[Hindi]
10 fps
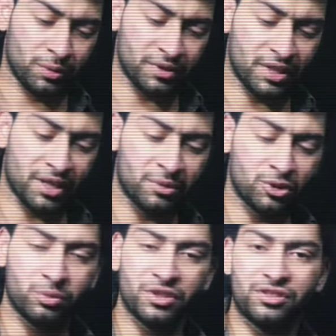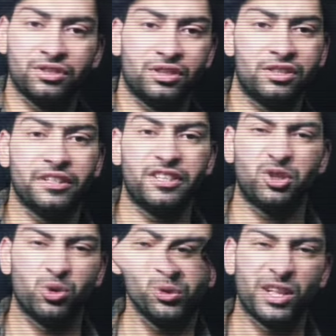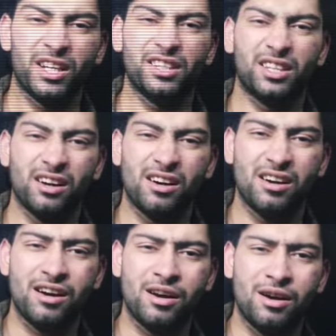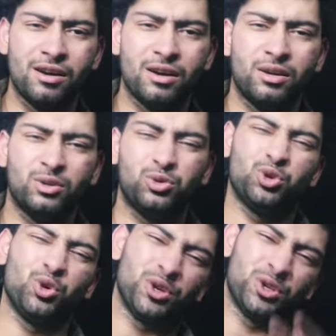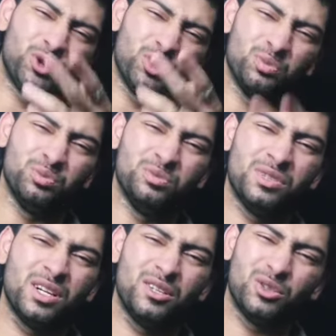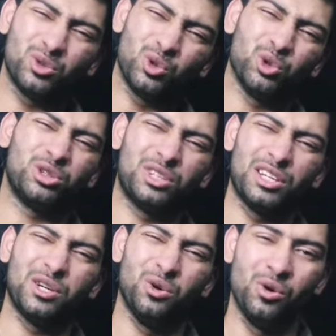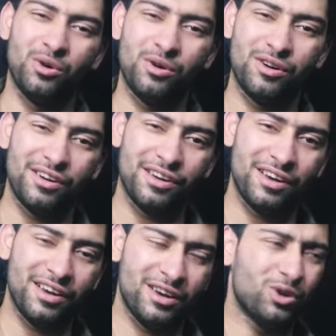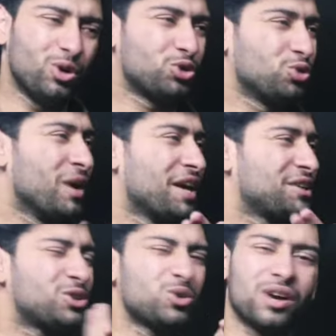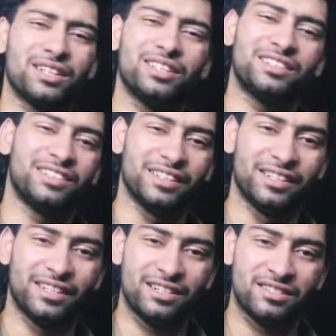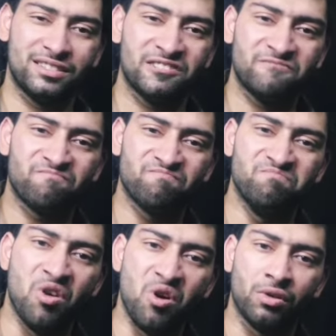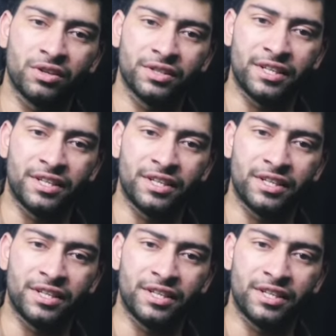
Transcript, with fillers: पता है मैं तुम्हें सीरियसली क्यों नहीं लेता क्योंकि तुम कुत्ते हो और तुम्हारी तो आदत है भौंकने